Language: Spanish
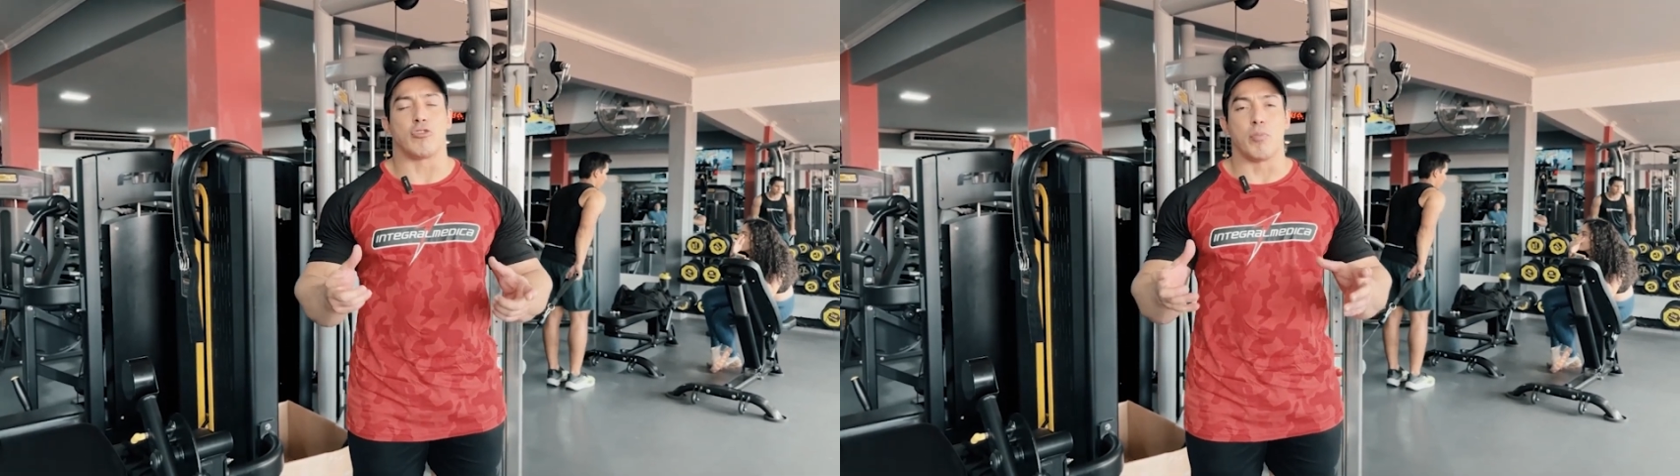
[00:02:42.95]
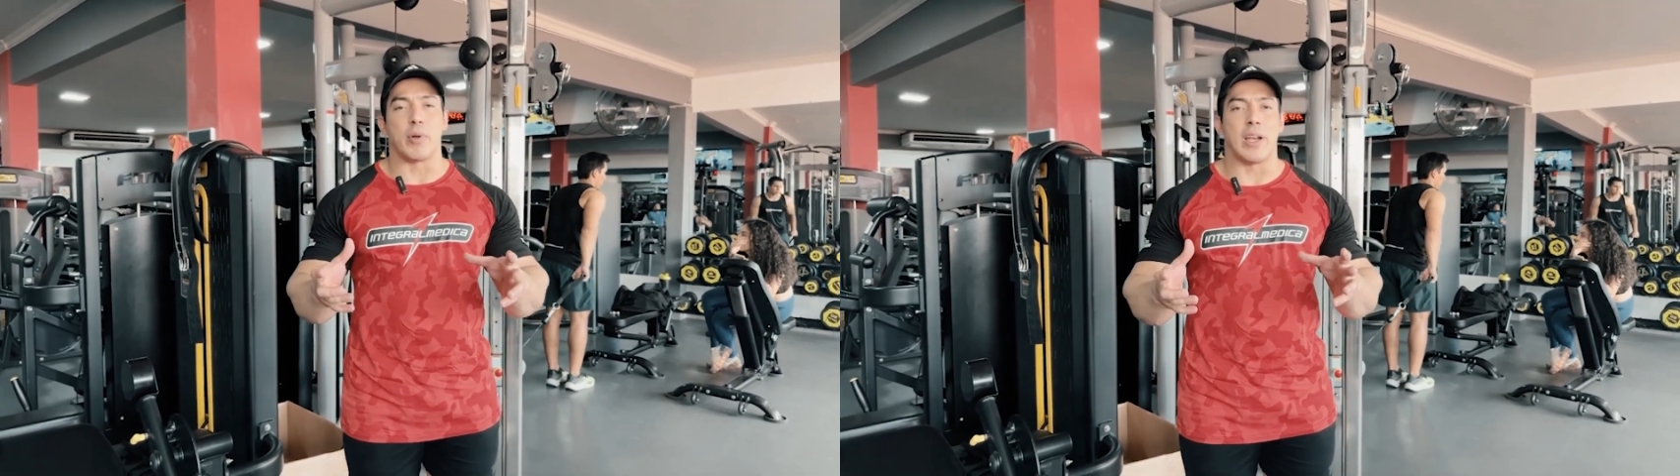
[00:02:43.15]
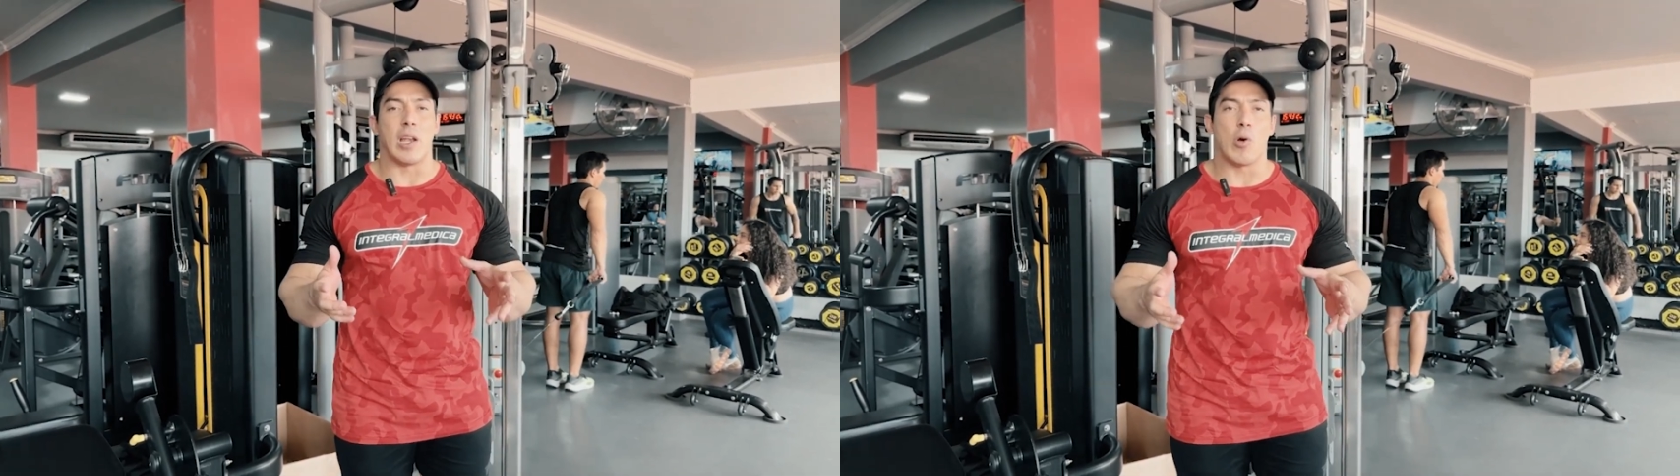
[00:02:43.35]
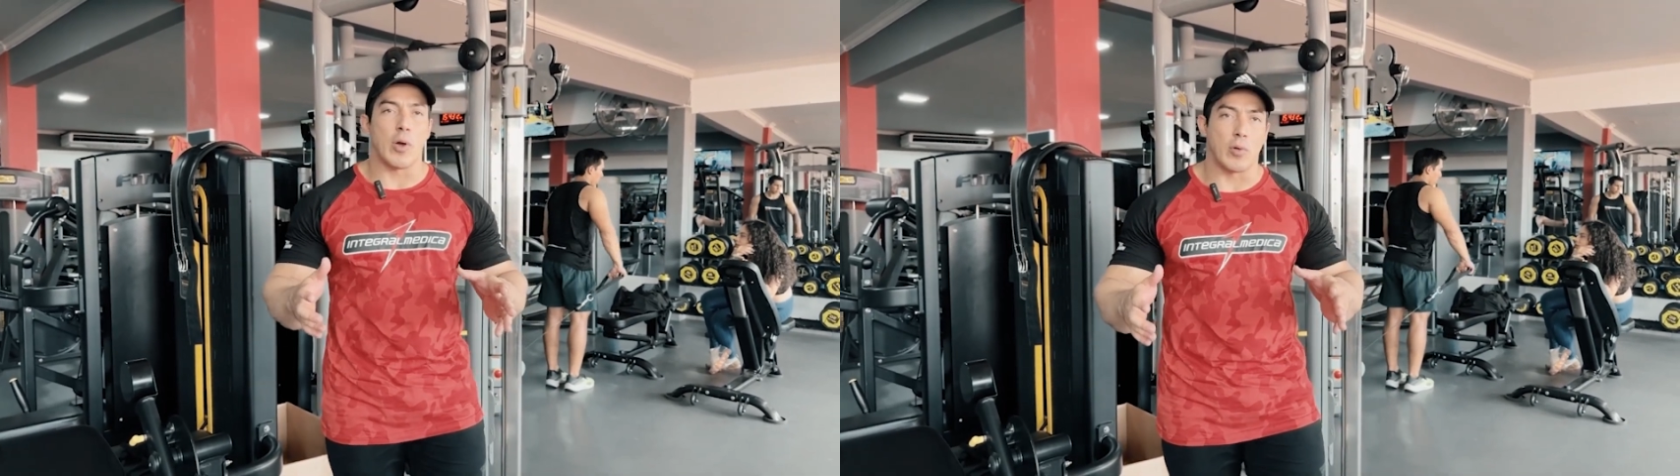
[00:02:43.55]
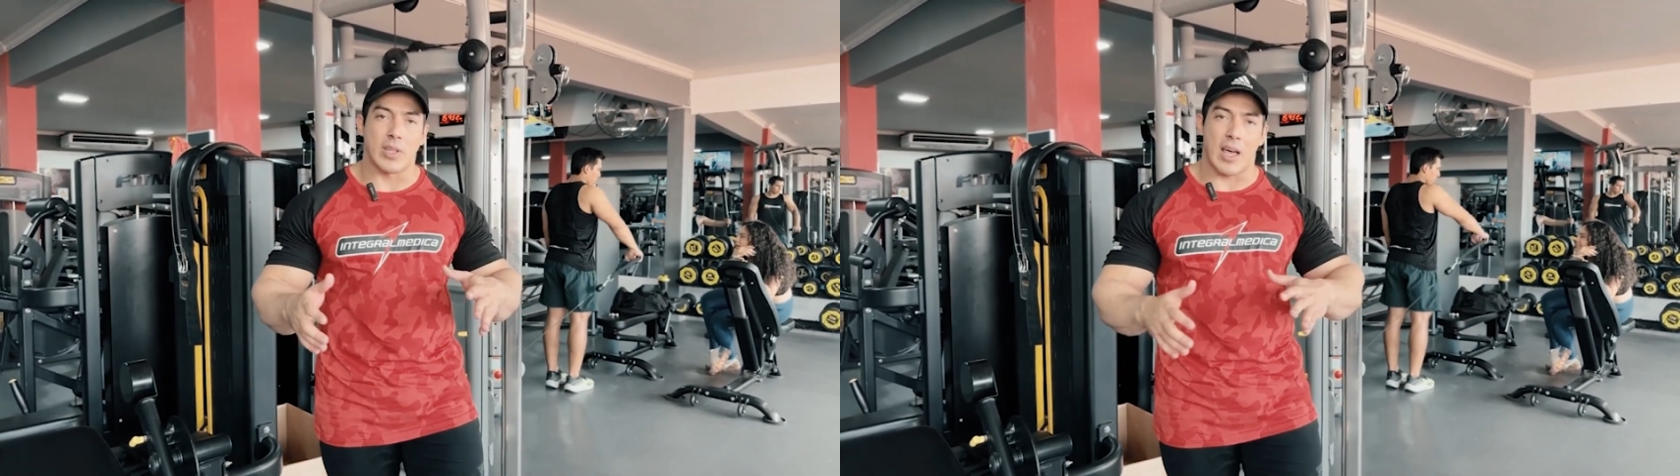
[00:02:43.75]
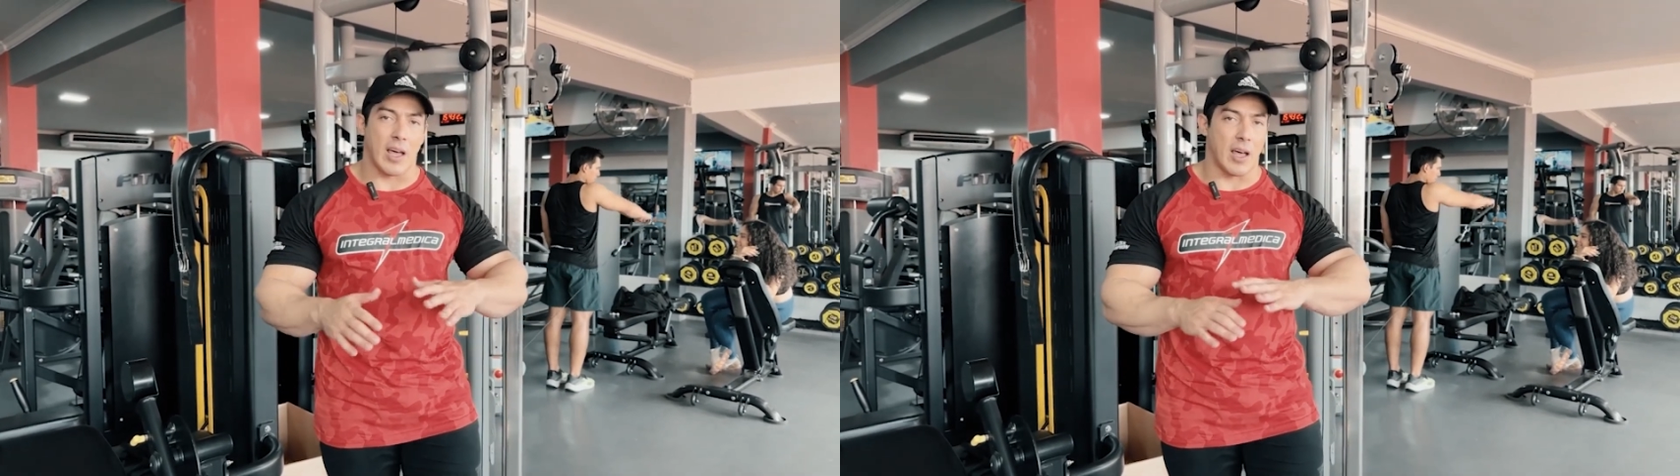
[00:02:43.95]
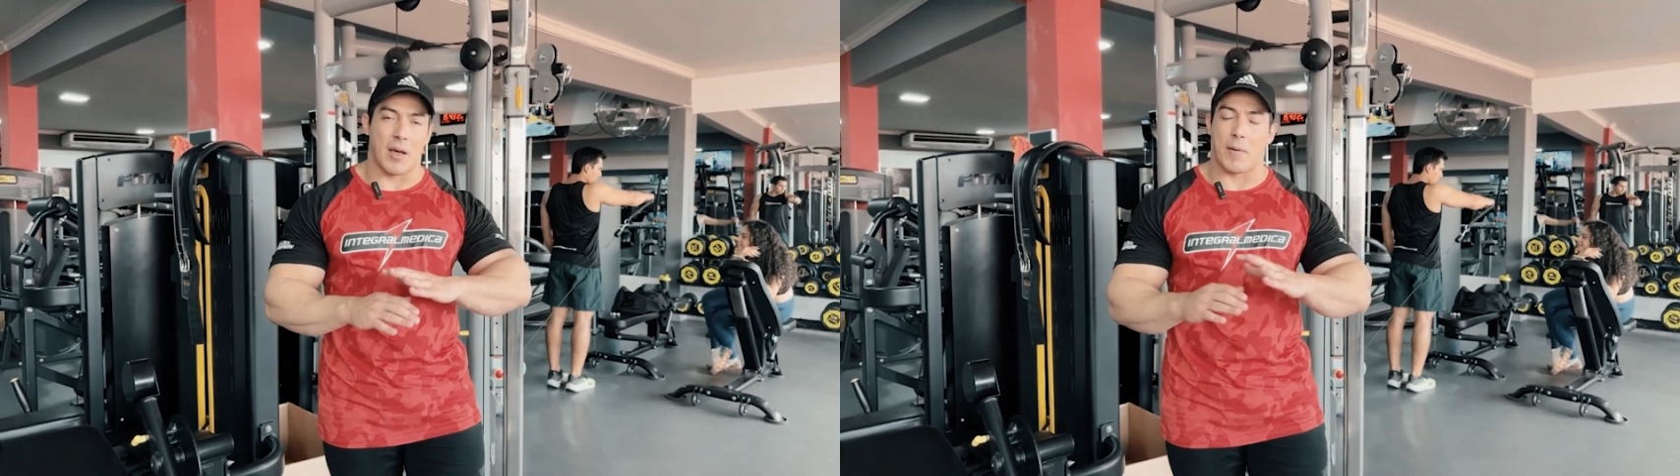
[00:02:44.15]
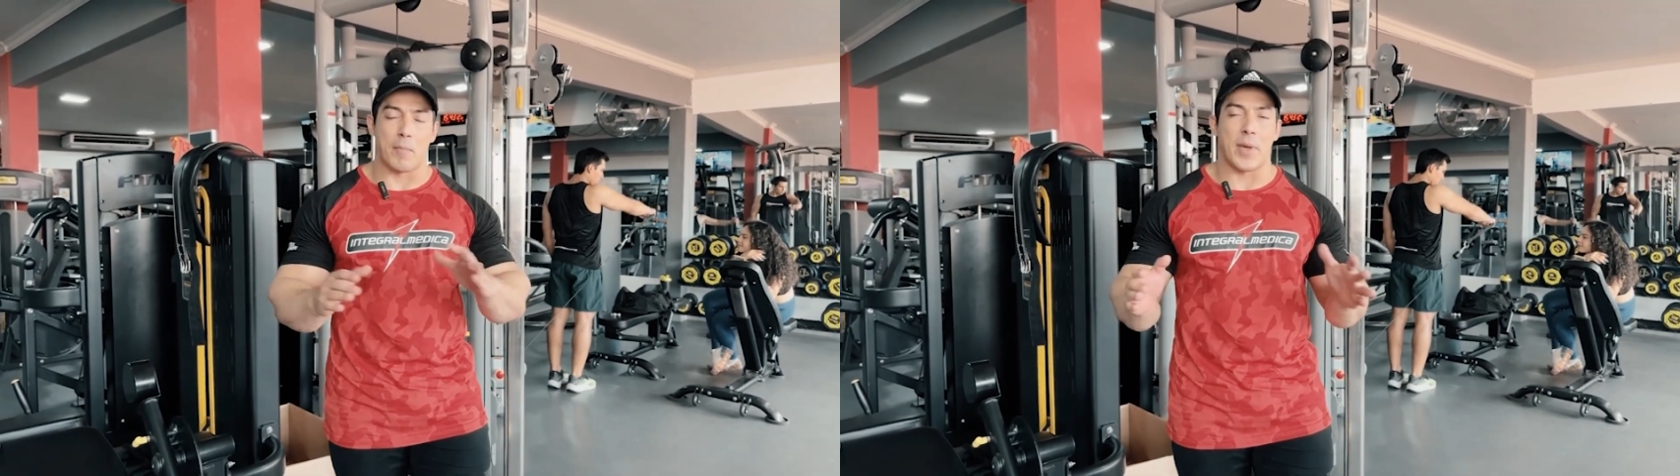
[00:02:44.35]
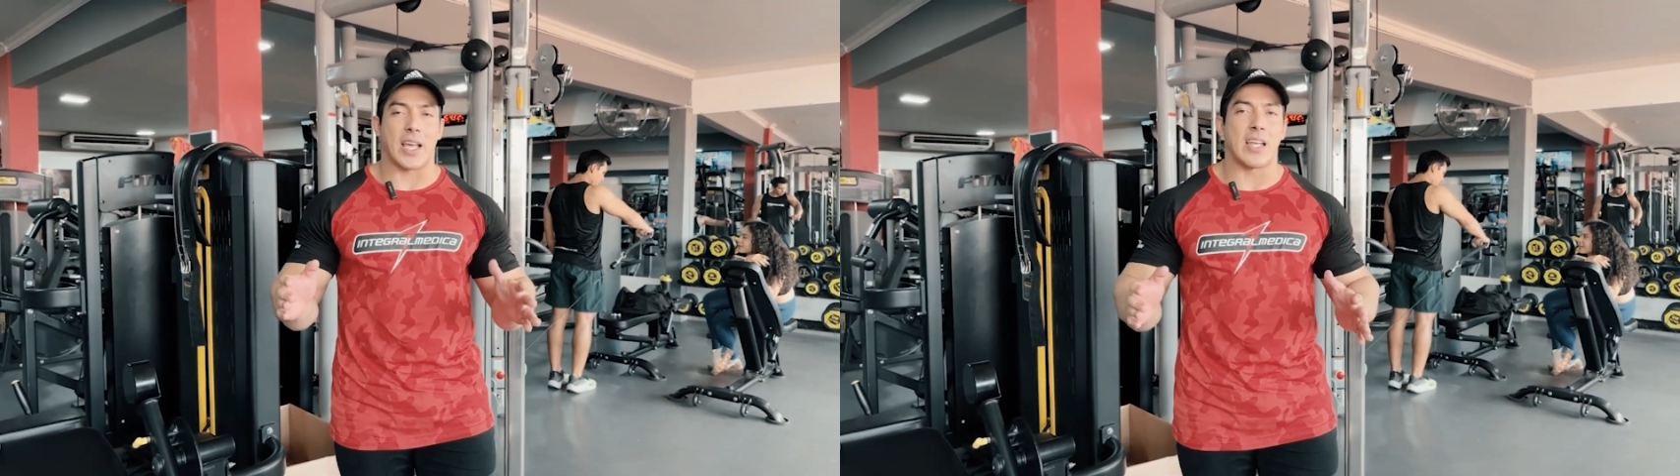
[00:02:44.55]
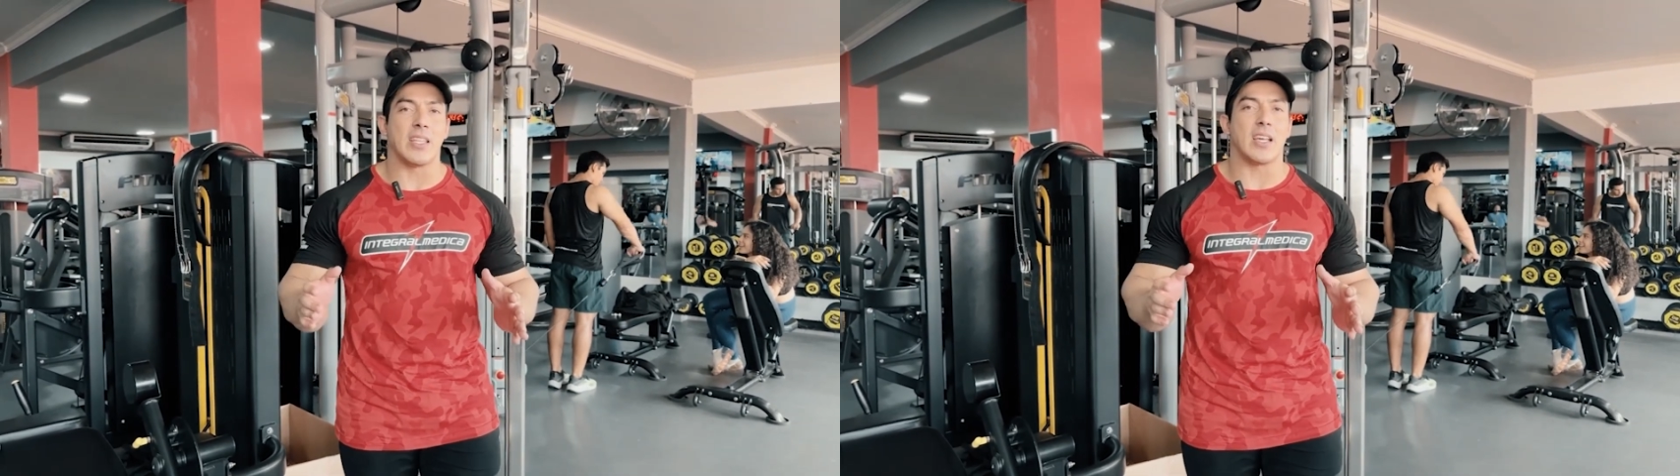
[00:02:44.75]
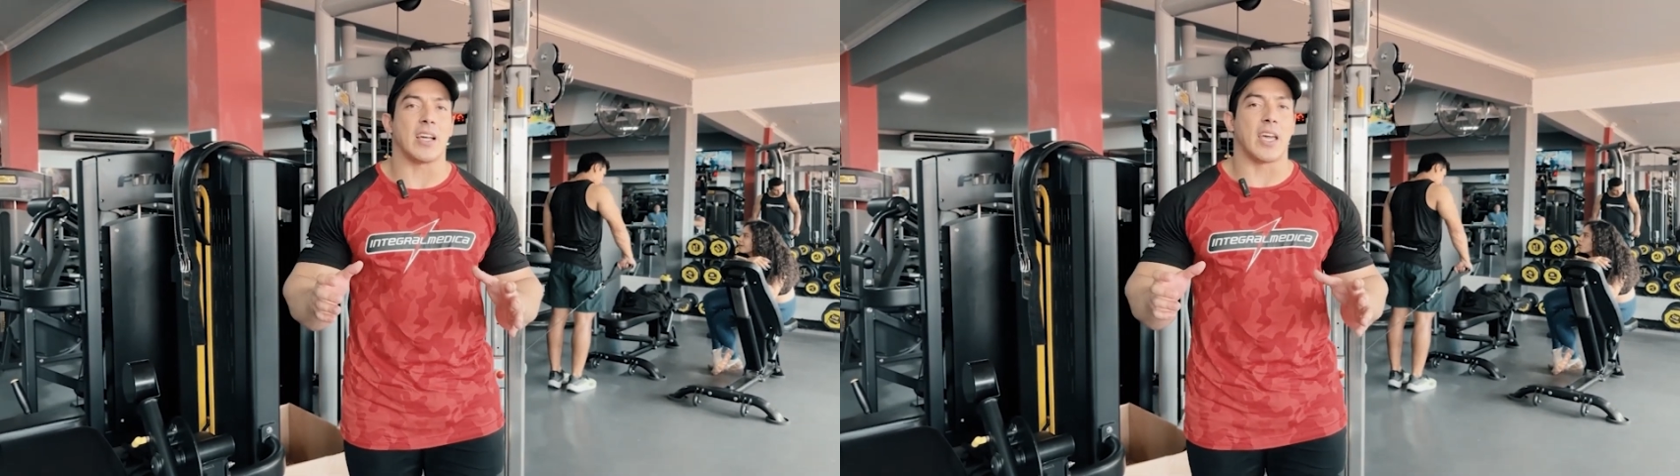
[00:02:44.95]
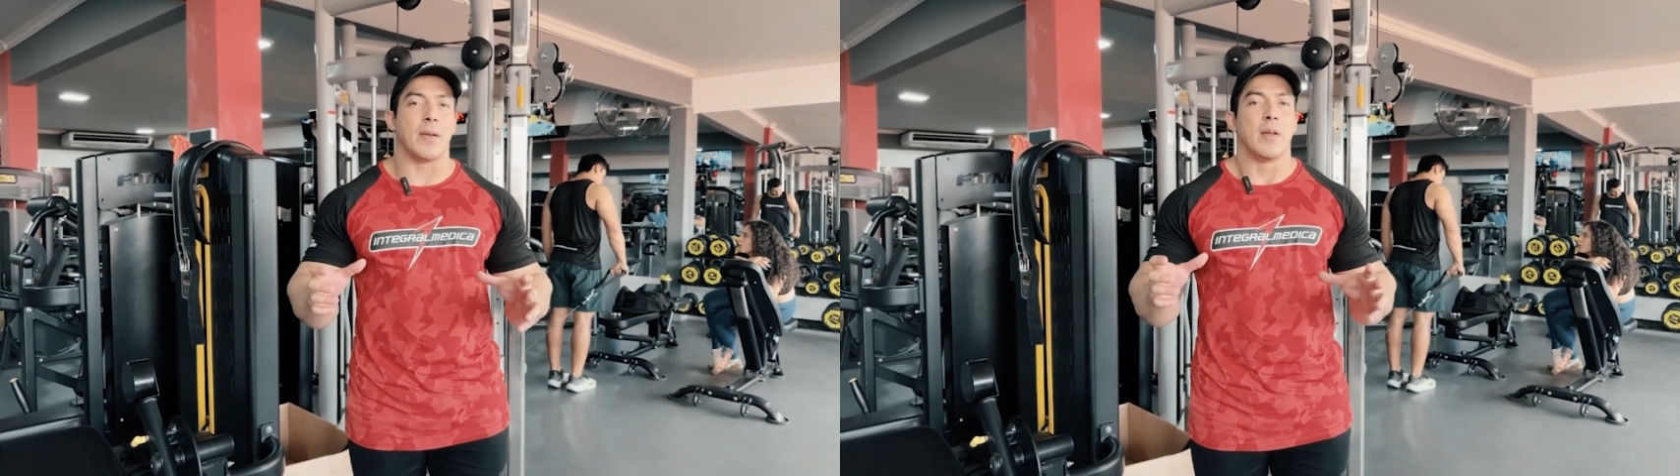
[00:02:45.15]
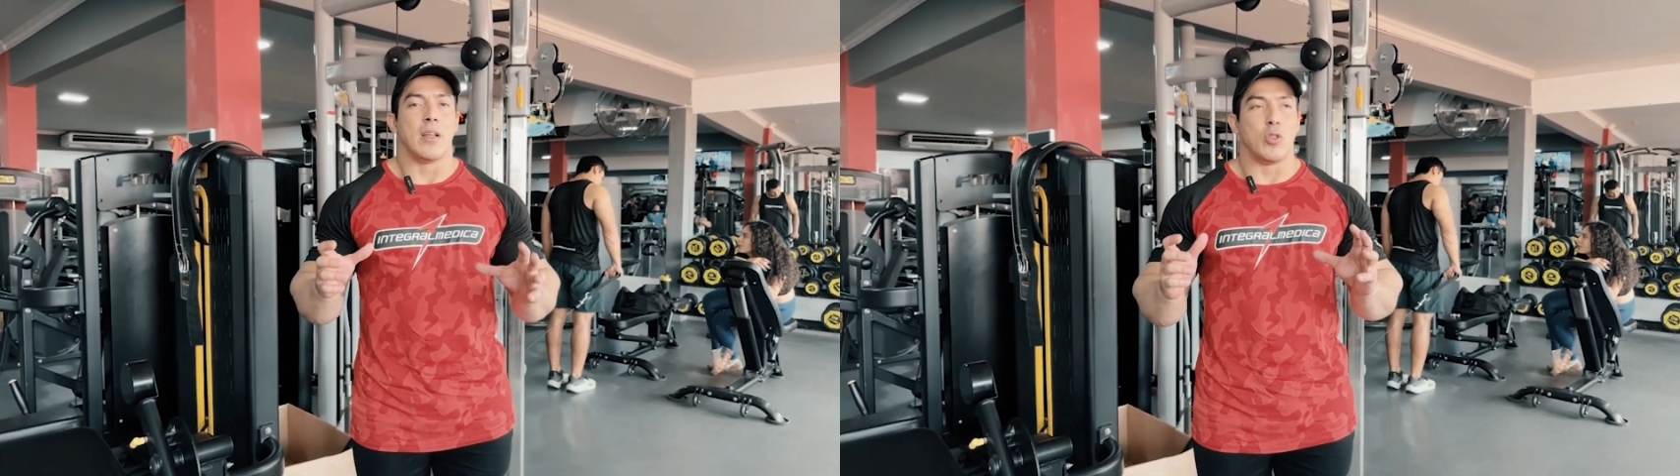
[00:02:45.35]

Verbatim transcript: Super Slow es una mecánica que